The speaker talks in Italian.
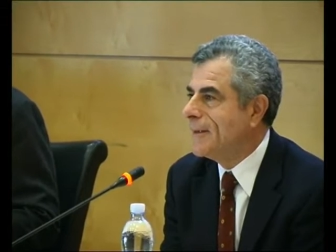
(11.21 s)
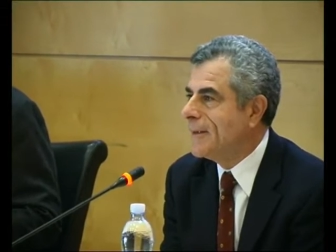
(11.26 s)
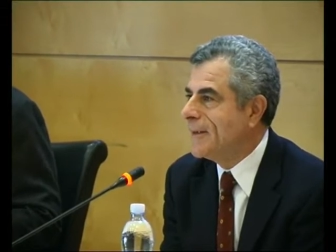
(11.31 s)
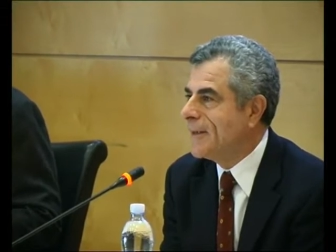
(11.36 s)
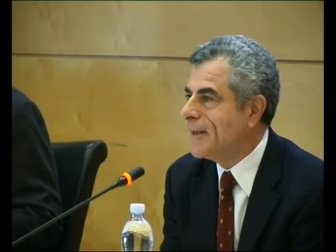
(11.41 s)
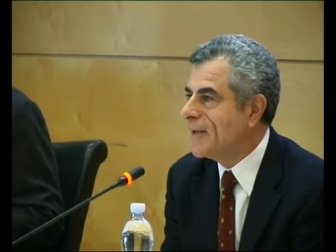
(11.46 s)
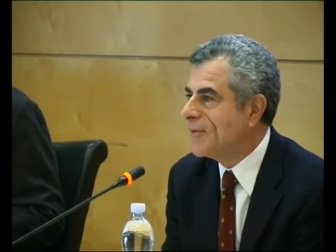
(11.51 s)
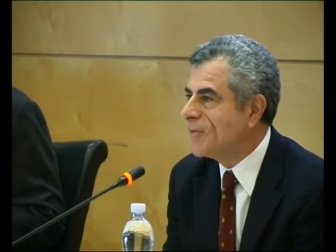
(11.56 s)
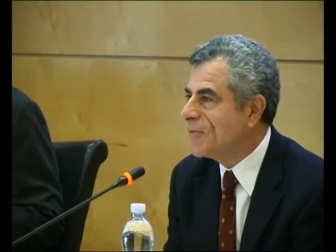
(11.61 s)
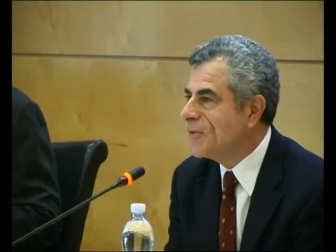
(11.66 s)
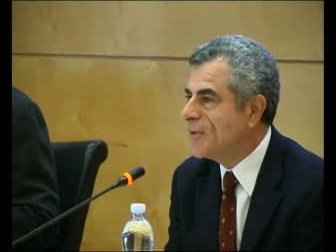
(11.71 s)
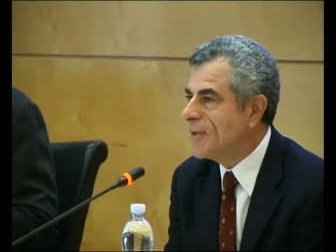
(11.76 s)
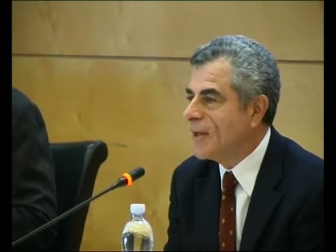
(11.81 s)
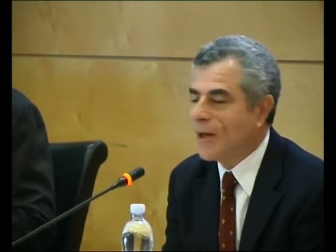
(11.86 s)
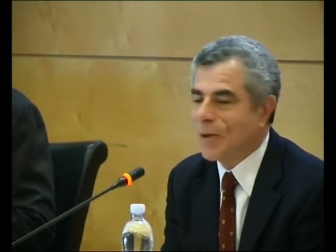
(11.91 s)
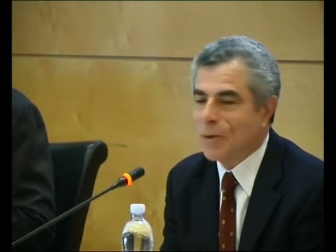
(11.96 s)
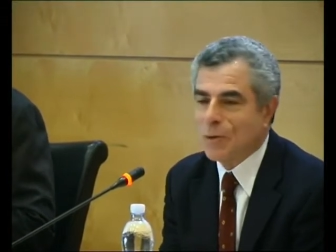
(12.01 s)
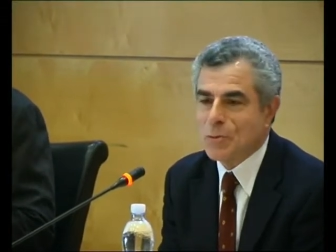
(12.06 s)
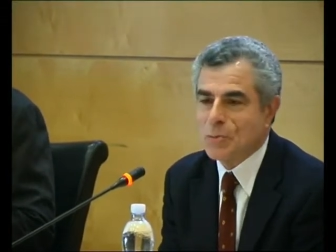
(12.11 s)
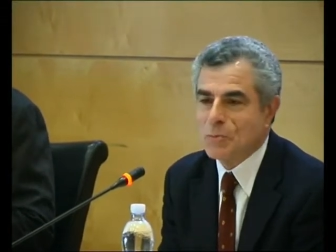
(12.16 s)
la
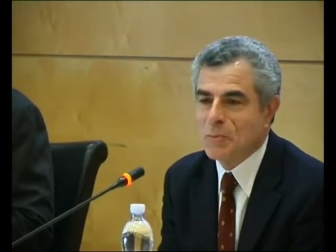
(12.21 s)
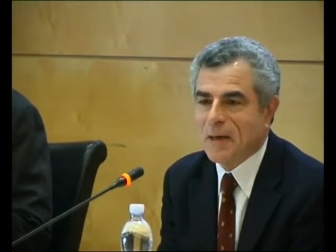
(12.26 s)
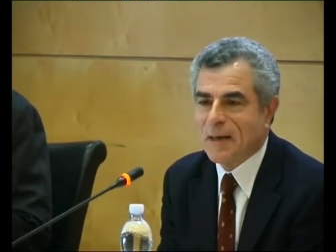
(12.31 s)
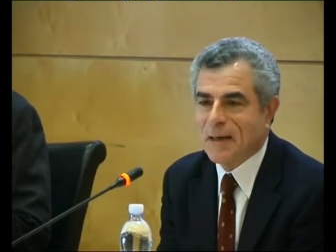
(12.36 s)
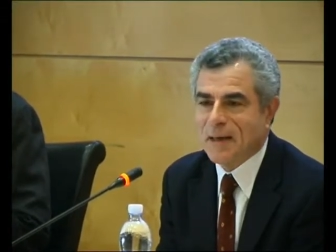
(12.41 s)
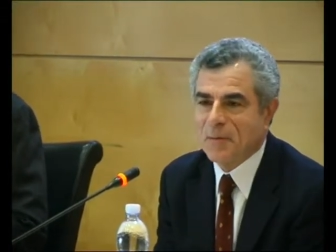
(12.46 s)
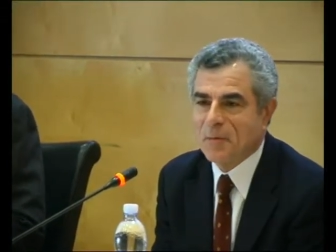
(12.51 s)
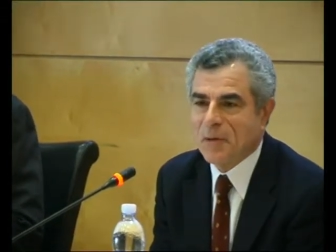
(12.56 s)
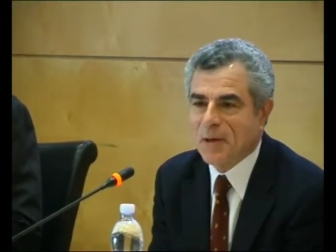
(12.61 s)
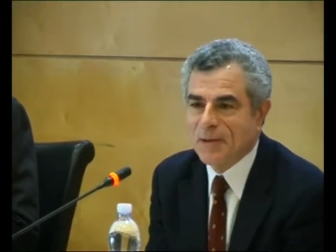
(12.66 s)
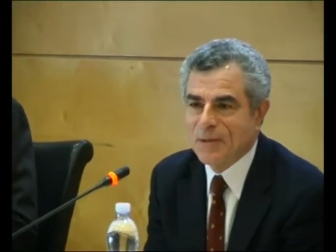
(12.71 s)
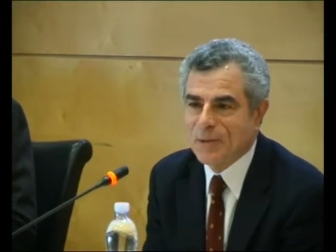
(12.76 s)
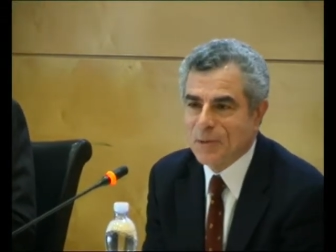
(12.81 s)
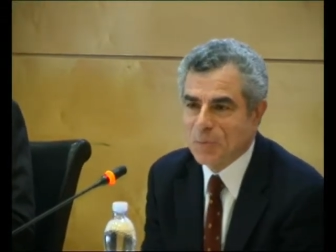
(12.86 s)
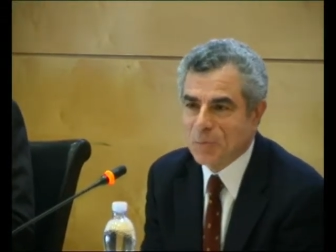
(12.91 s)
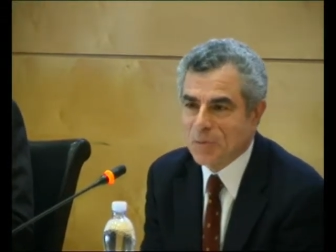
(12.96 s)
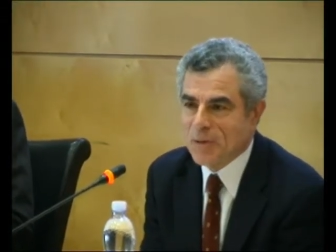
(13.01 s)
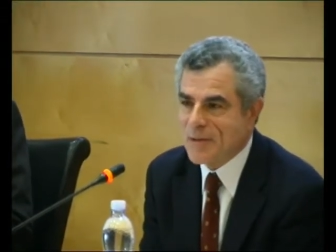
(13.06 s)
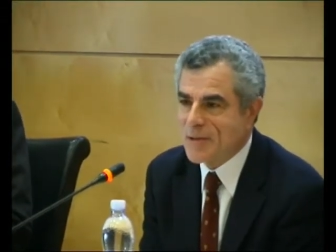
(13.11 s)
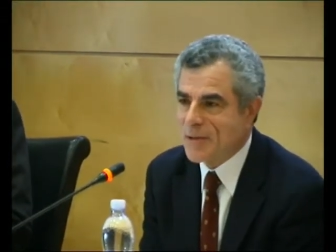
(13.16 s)
fila allo
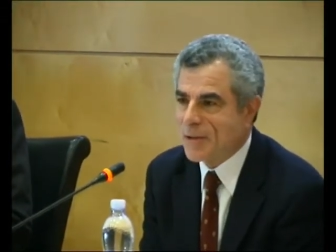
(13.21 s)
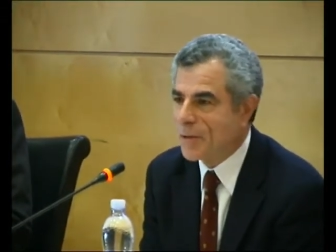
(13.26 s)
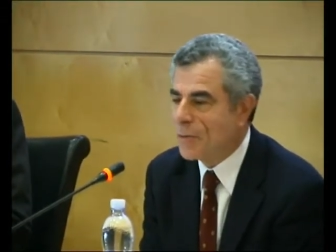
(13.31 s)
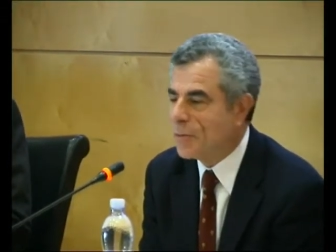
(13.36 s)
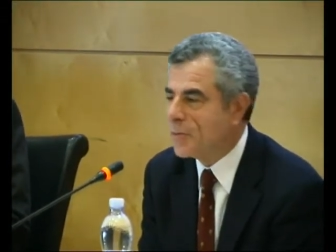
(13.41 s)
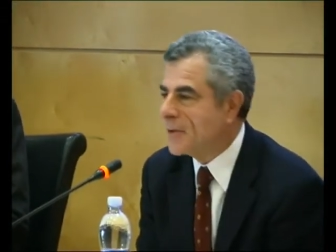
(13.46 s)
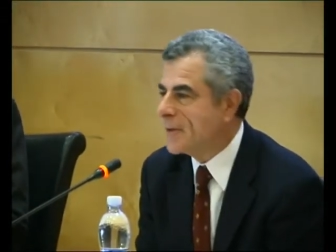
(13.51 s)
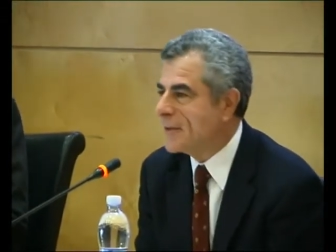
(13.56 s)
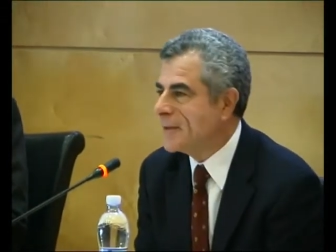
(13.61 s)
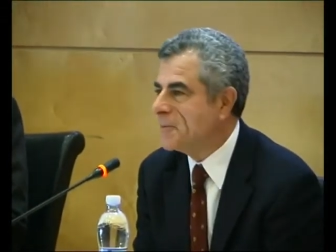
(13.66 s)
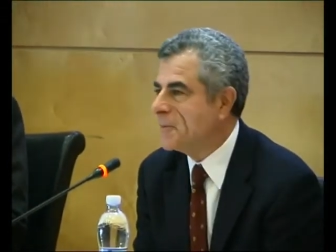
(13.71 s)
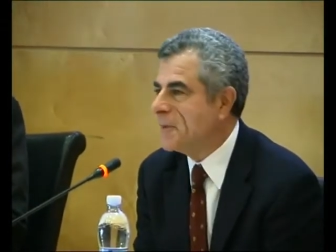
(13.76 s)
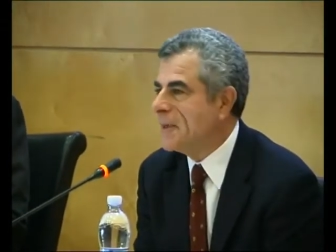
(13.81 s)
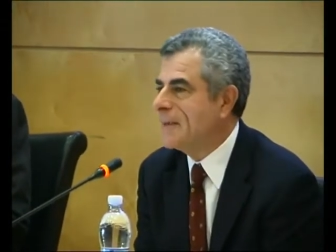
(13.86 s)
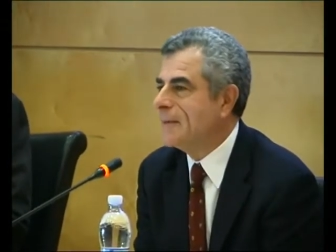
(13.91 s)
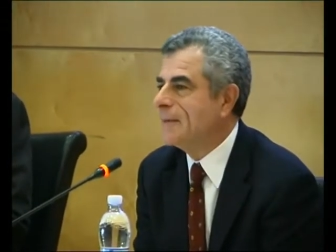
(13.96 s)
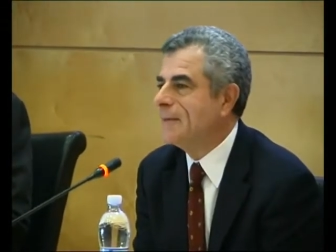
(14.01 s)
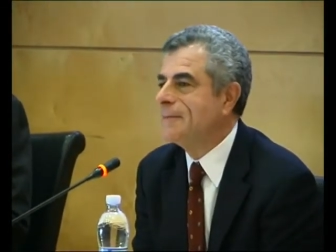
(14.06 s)
sbarramento per security, ma